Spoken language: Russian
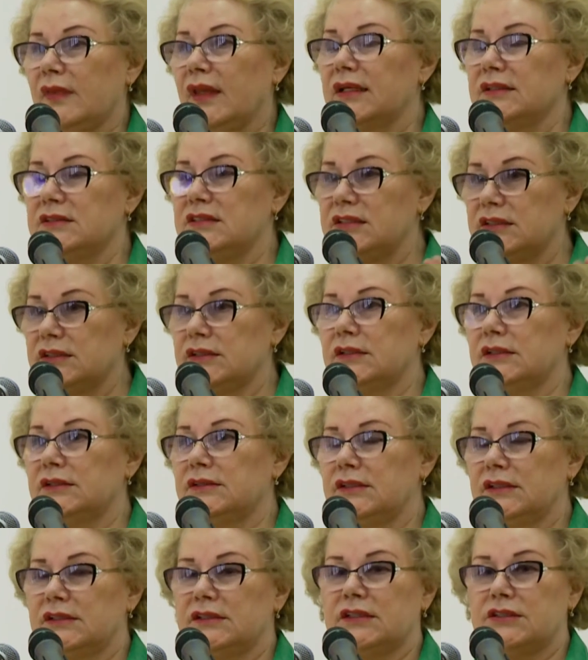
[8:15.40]

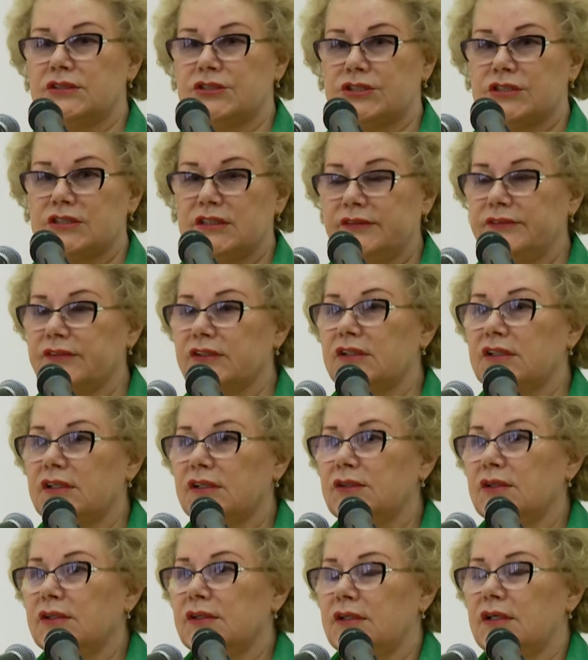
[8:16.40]
делает этот человек
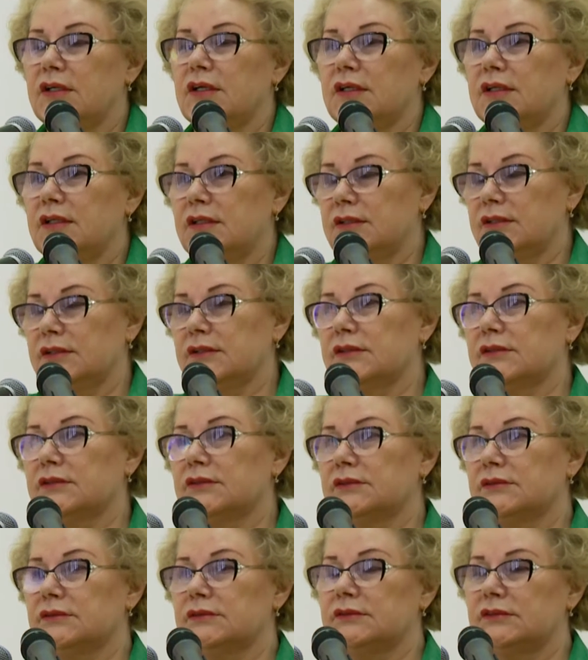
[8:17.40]
как, как
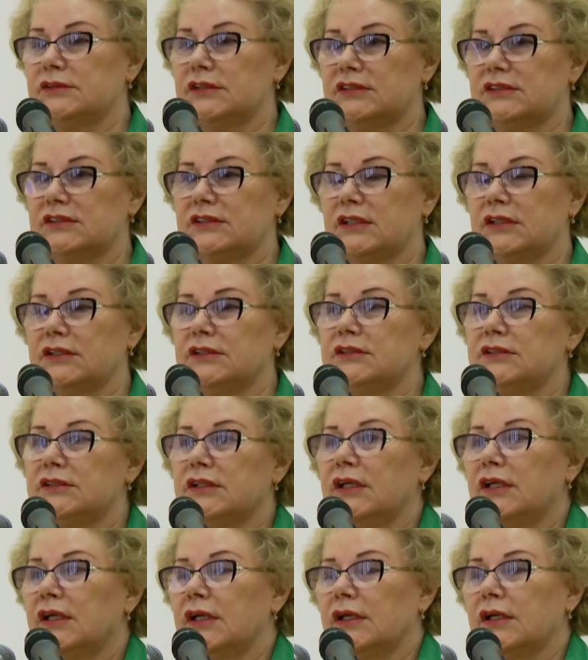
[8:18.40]
э, так сказать,
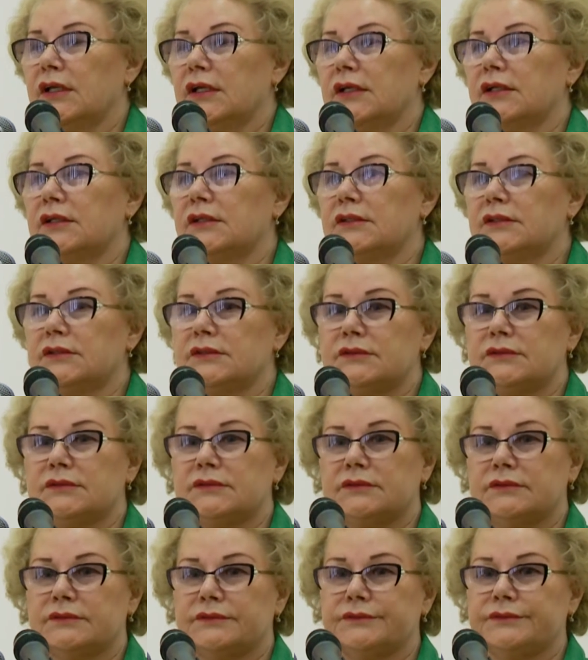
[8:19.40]
э,
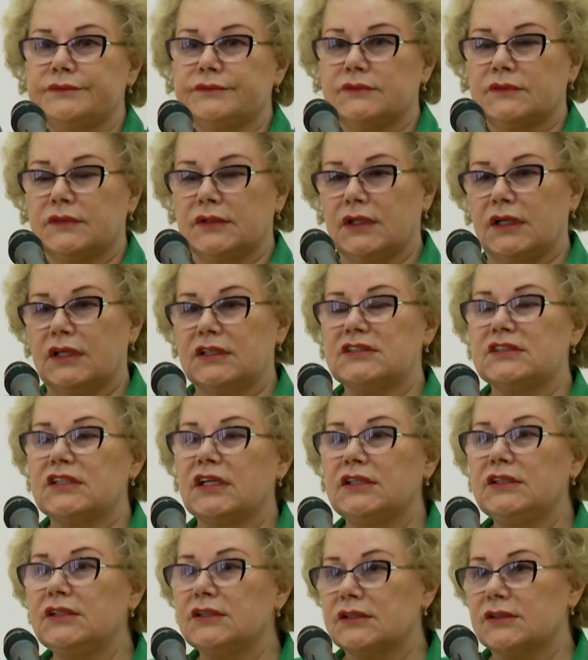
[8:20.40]

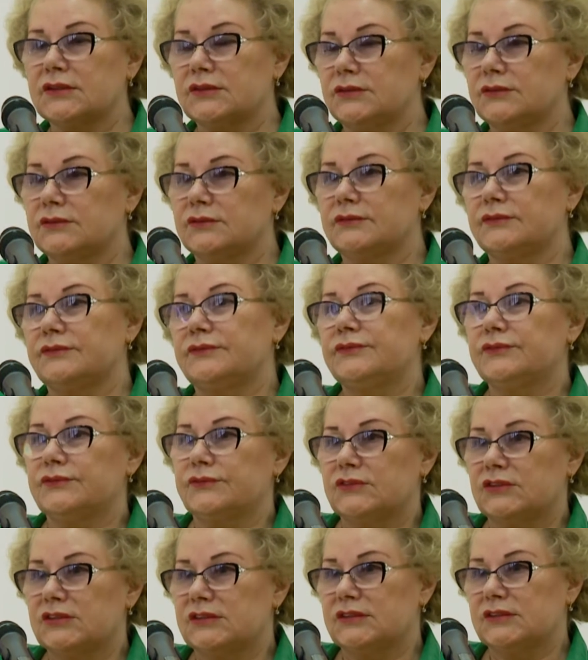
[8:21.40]
акционер
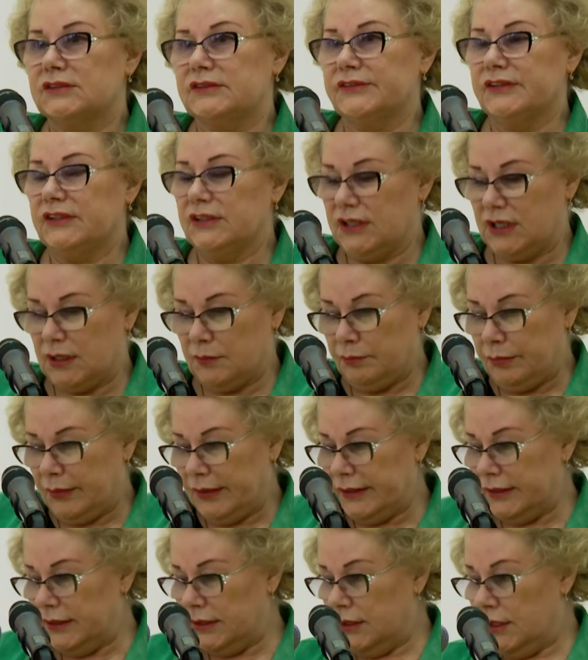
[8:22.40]
своих
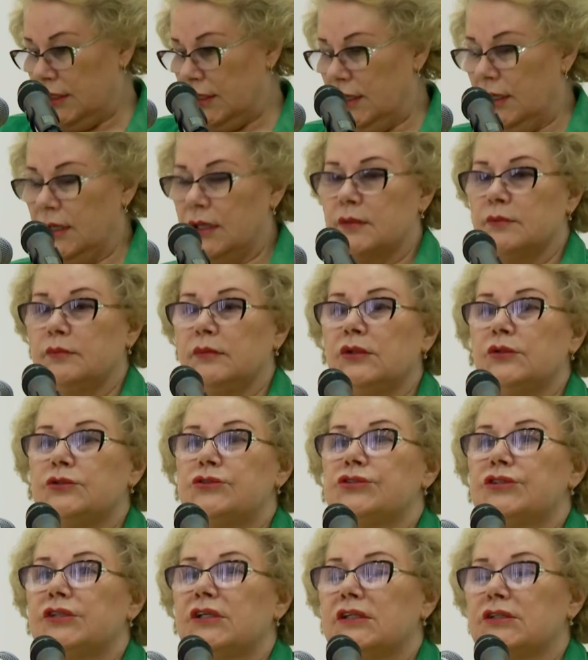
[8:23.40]
компаний – мы
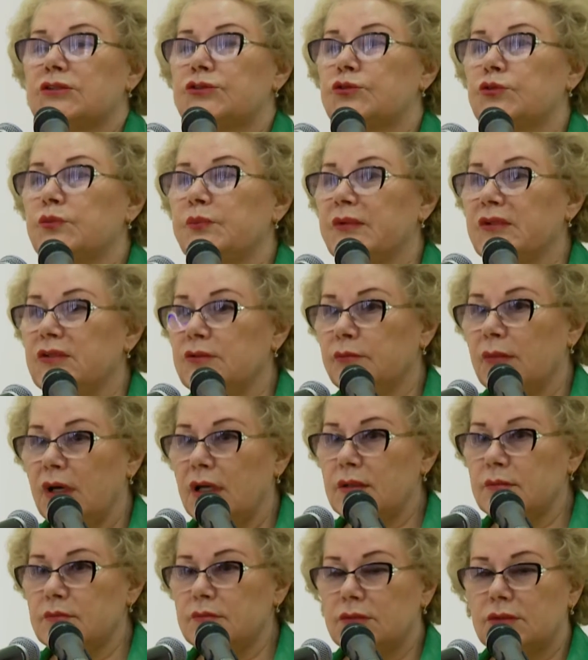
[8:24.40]
очень хорошо
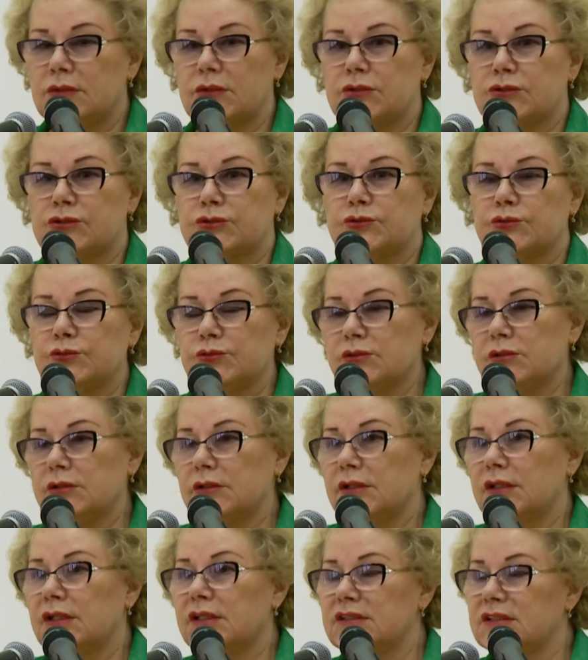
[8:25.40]
понимаем,
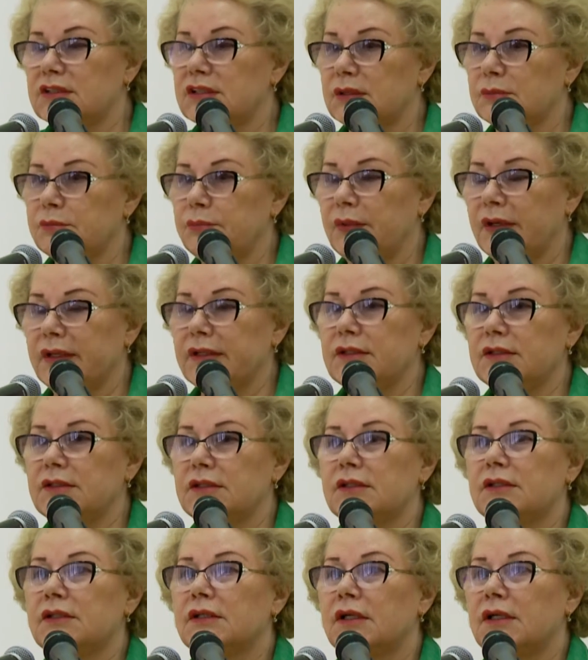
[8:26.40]
что эти
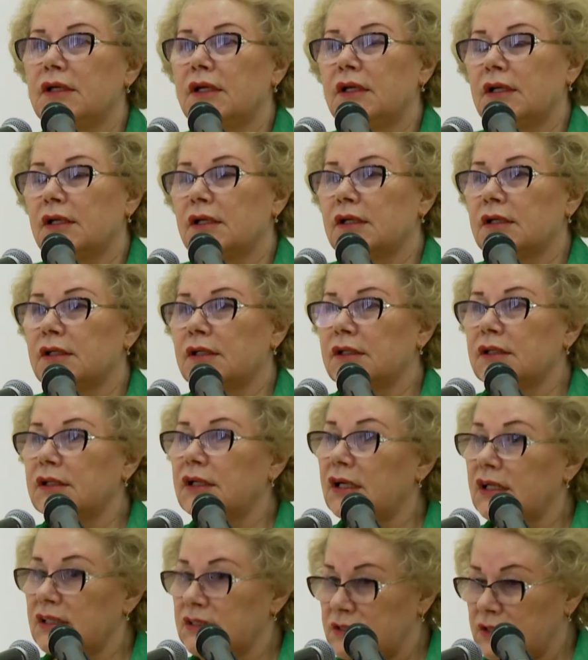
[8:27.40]
компании э,
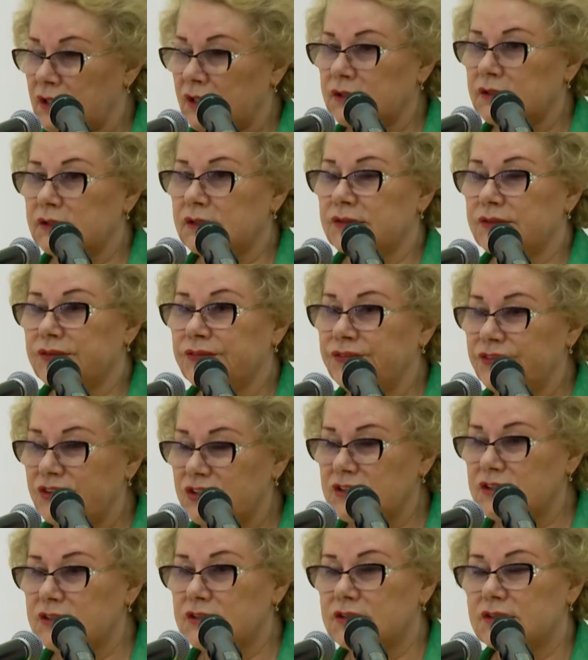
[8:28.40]
хотят
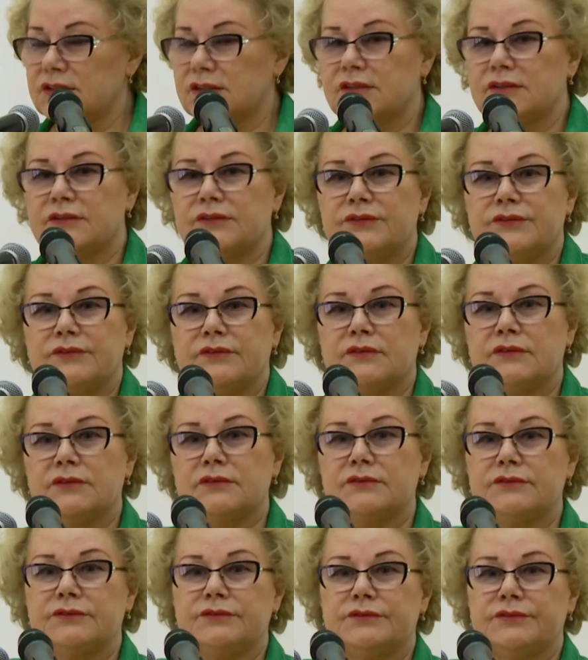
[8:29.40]
видеть
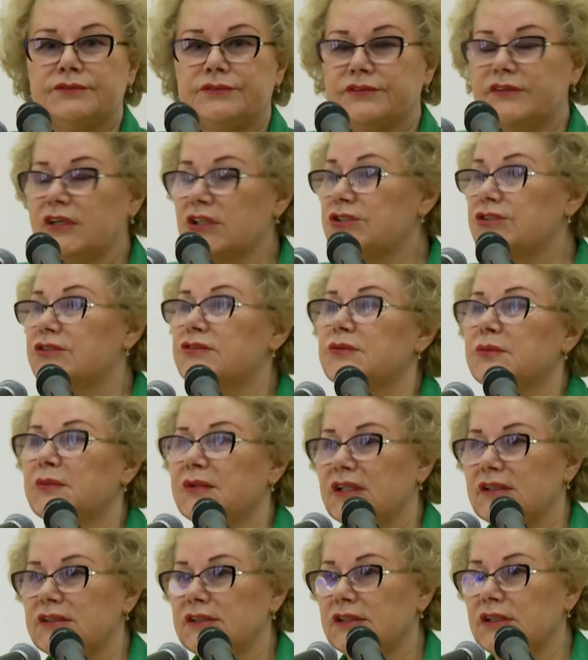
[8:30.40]
э, в качестве
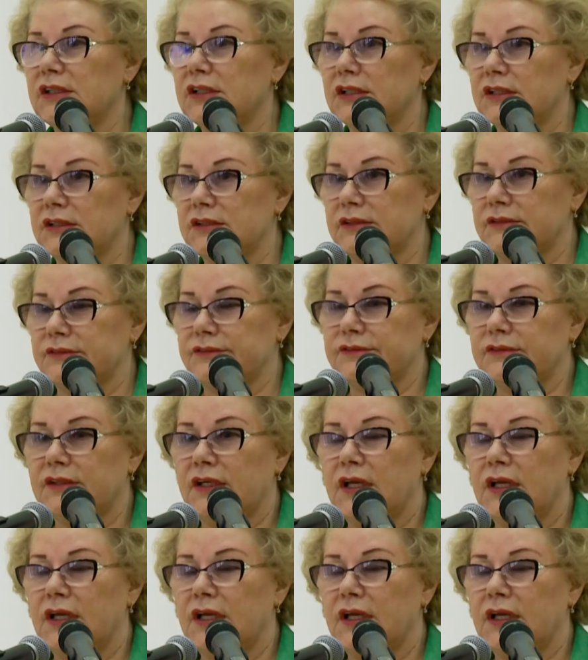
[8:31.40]
молодых кадров.